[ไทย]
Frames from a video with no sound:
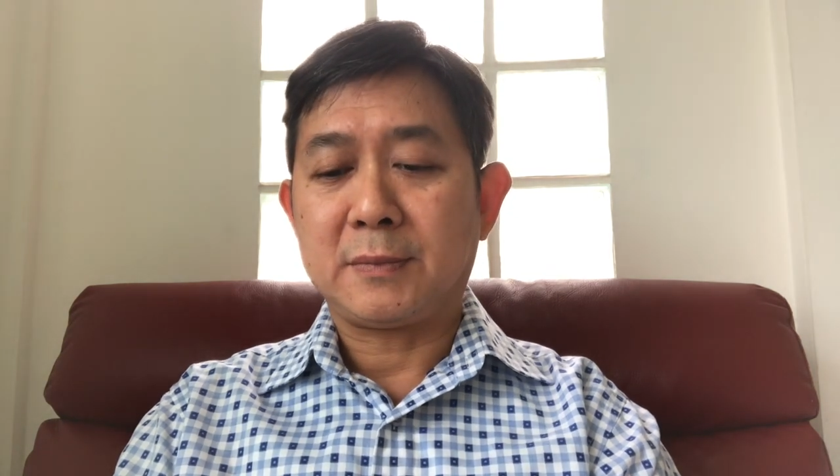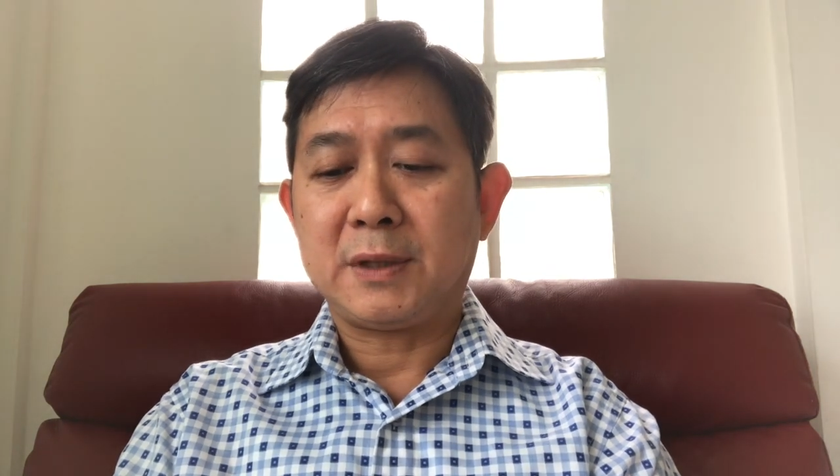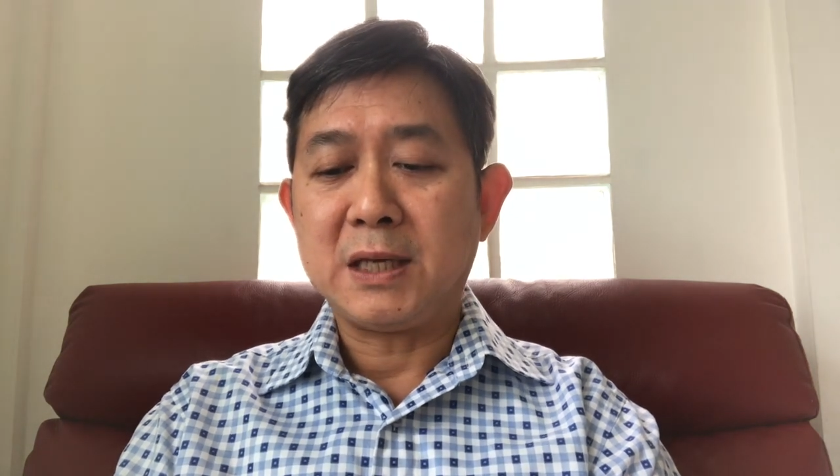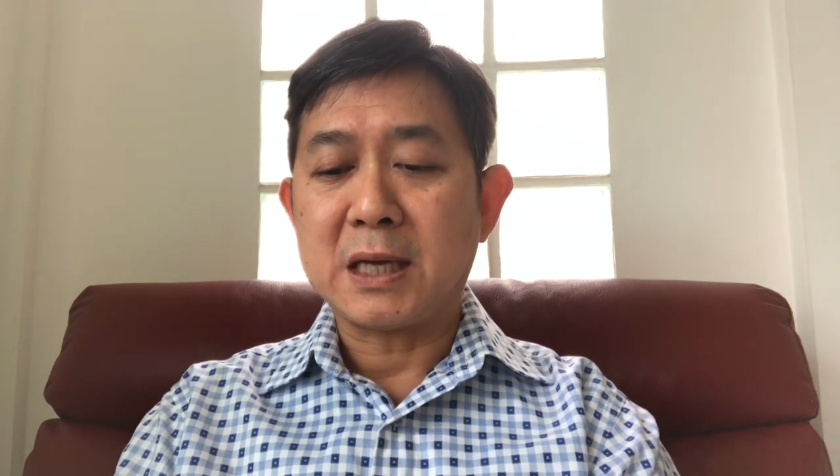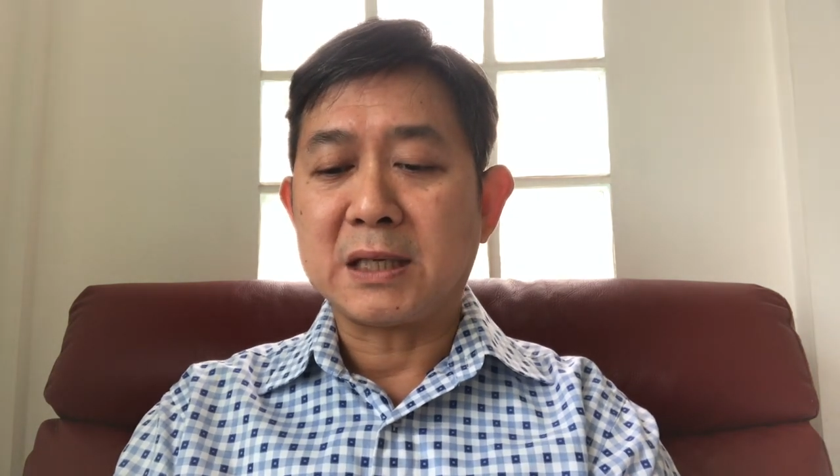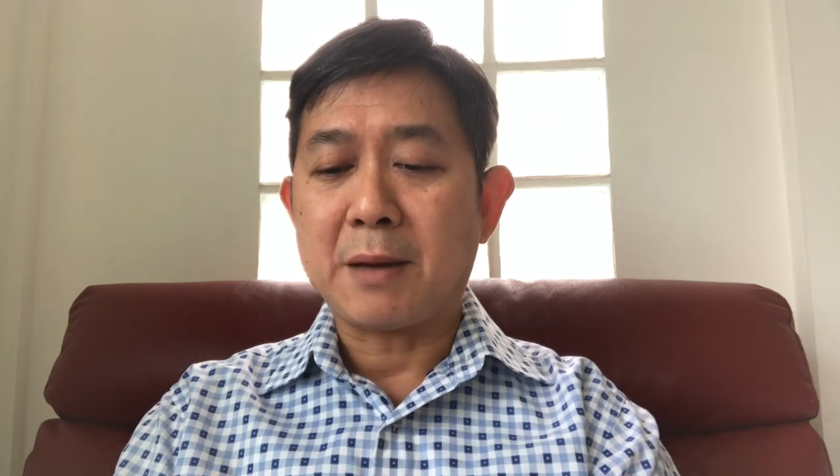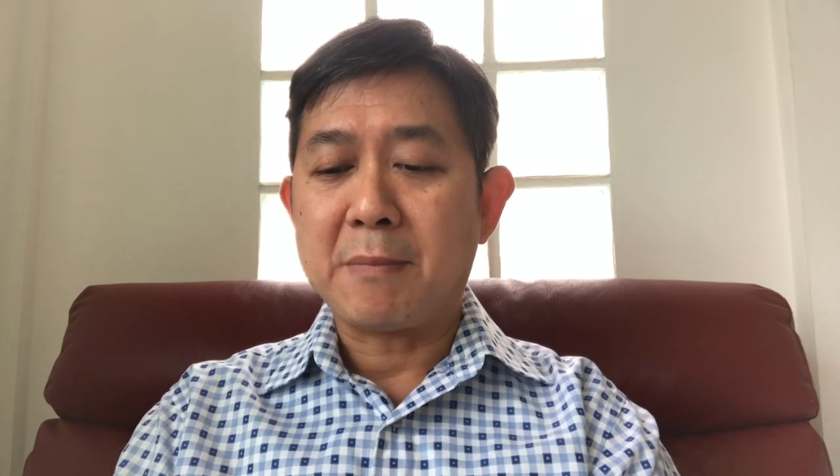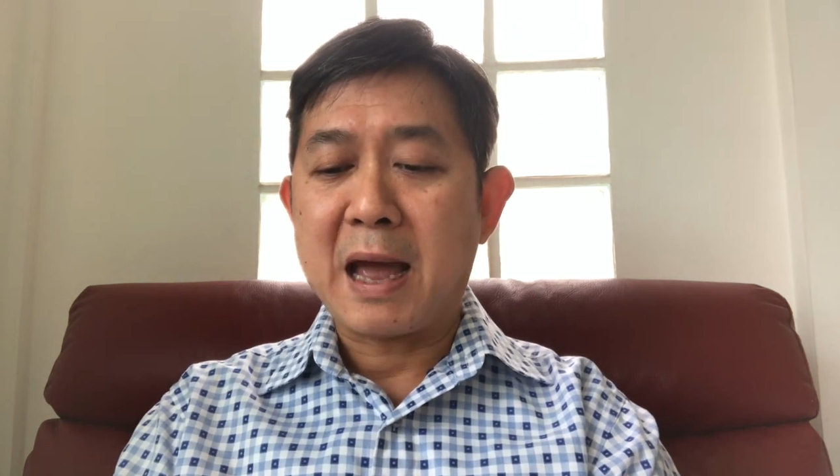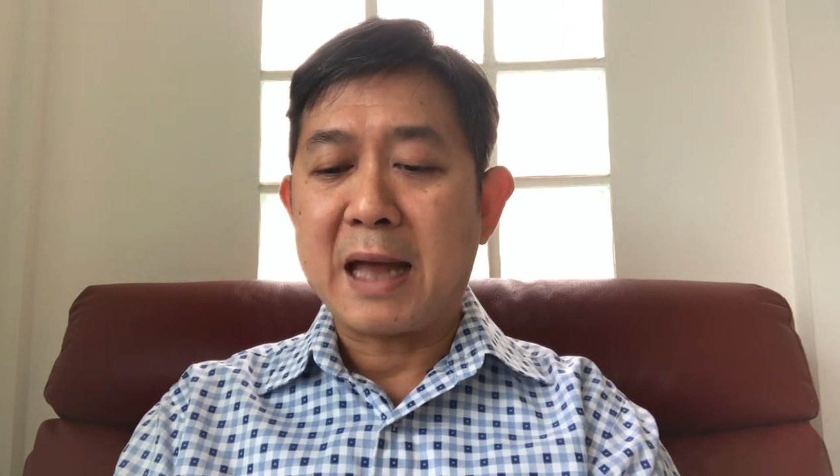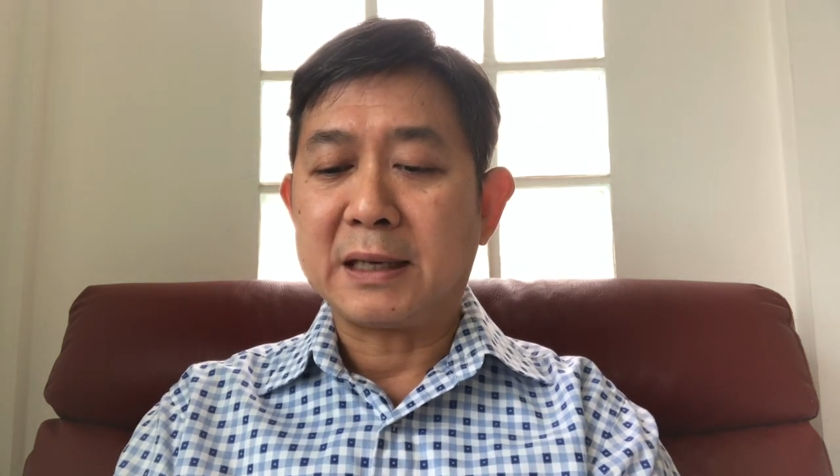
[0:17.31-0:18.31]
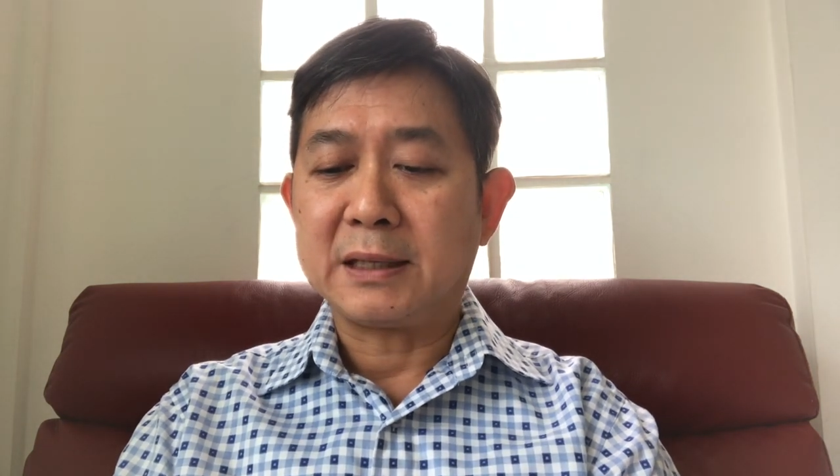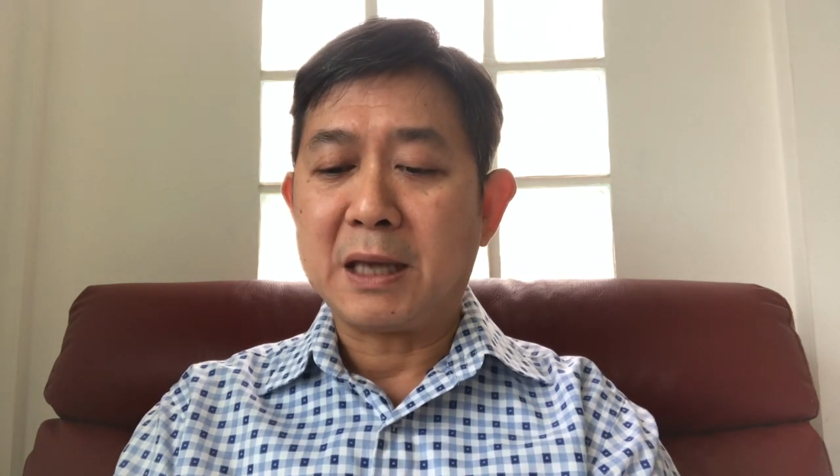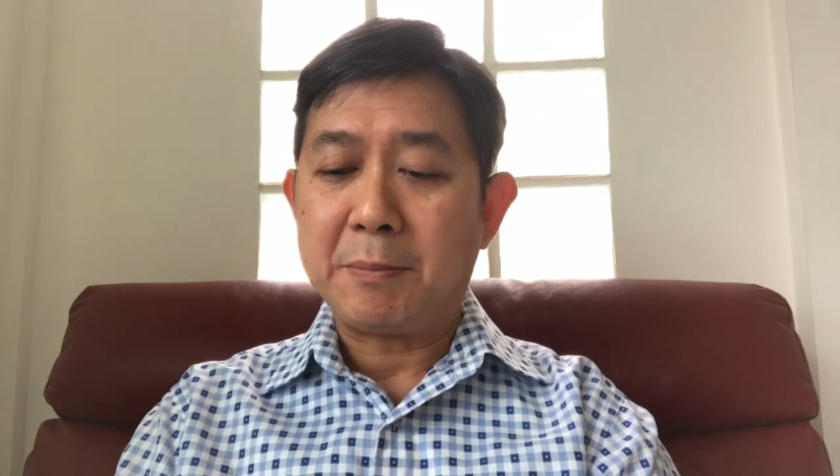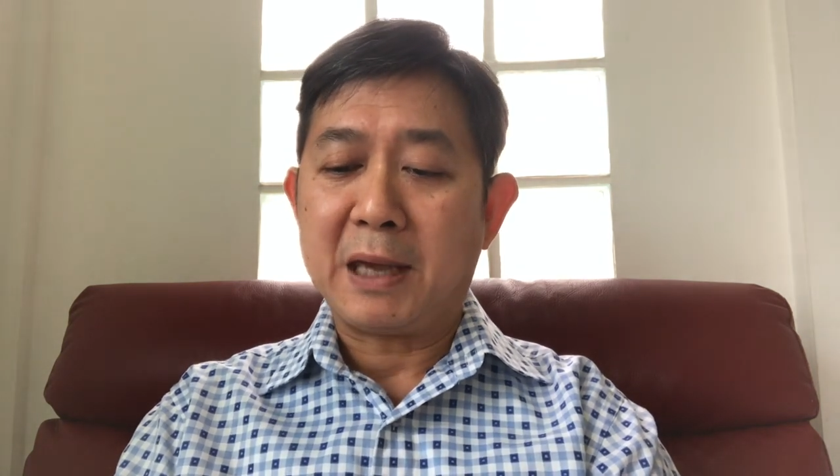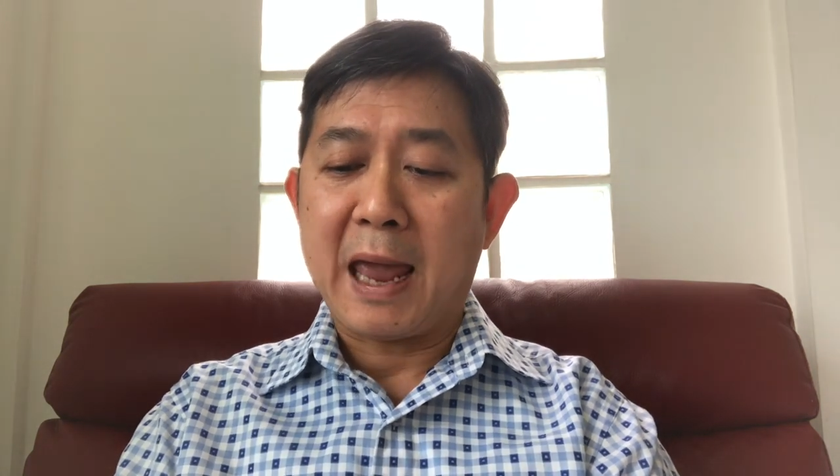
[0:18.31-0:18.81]
ที่จะสามารถเข้
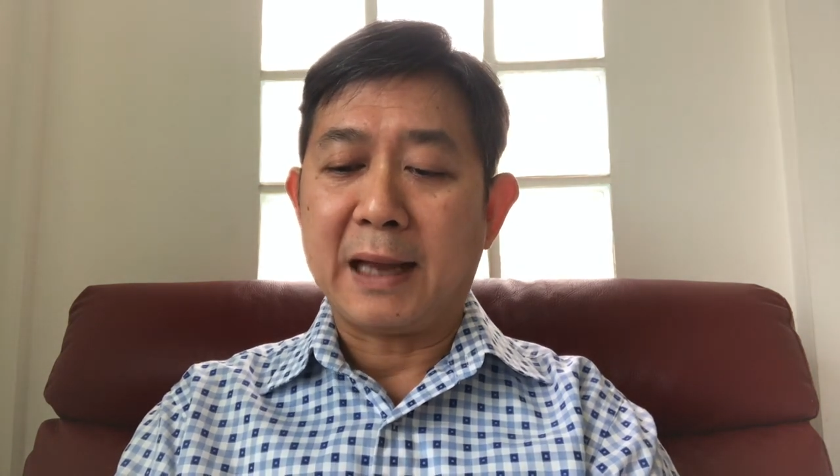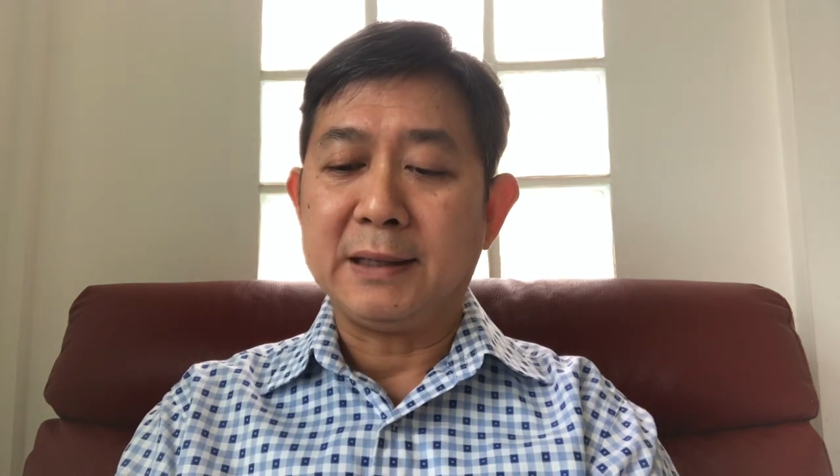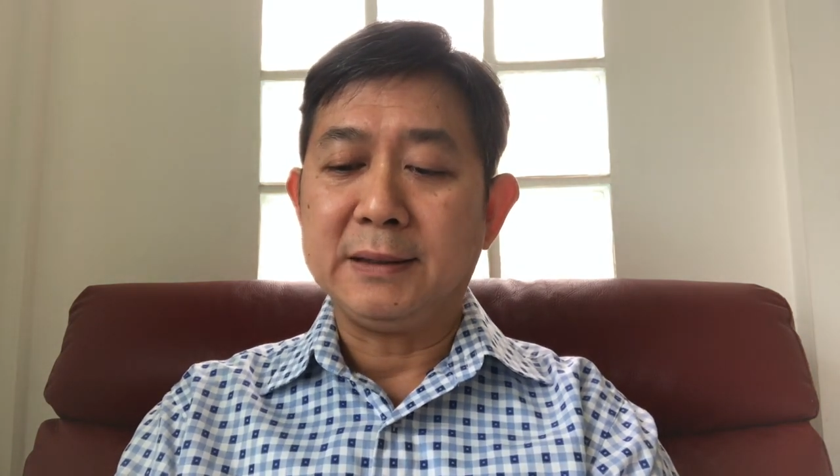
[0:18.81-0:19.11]
มแข็ง